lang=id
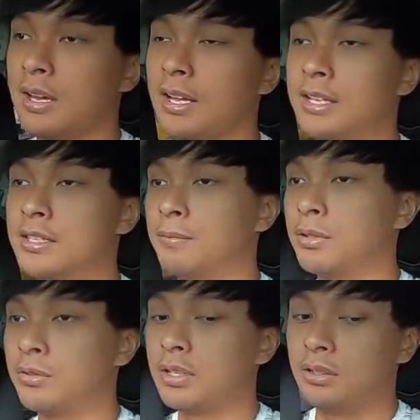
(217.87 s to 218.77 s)
Ada
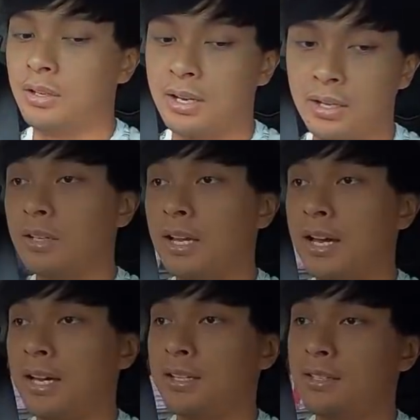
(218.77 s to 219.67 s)
jamnya juga di tengah. Oke
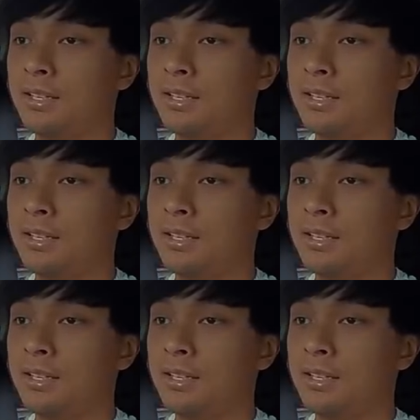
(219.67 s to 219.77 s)
ya,